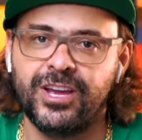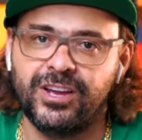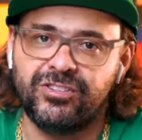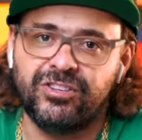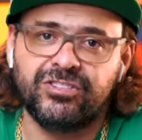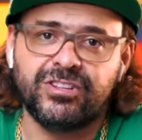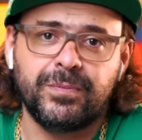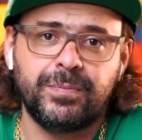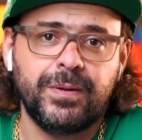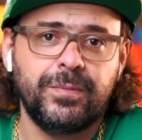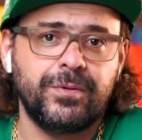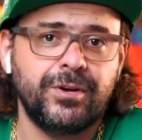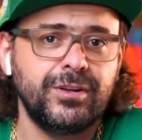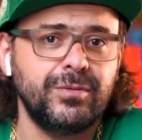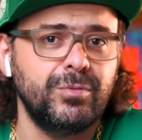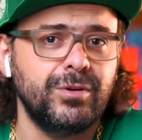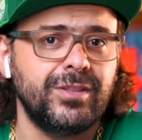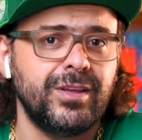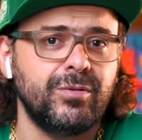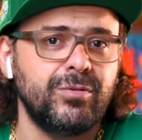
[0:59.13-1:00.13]
A gente tá
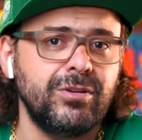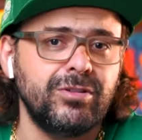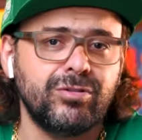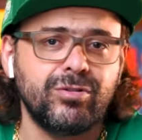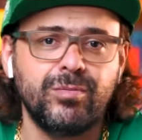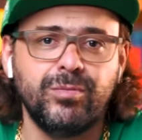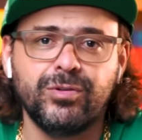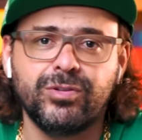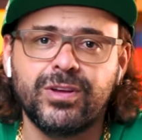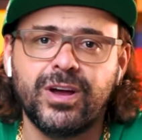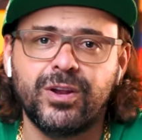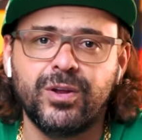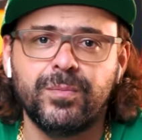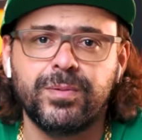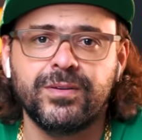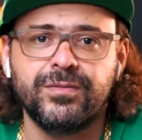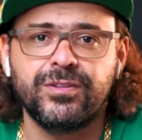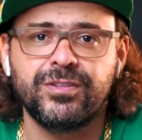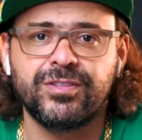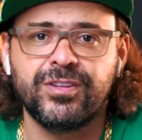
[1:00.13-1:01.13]
preparando muita coisa com muito carinho
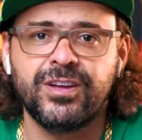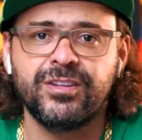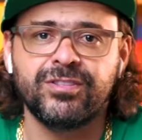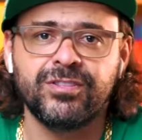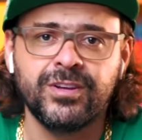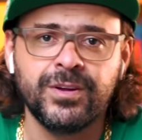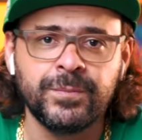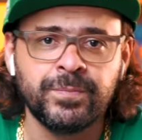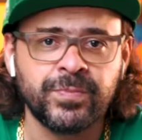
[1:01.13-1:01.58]
para vocês.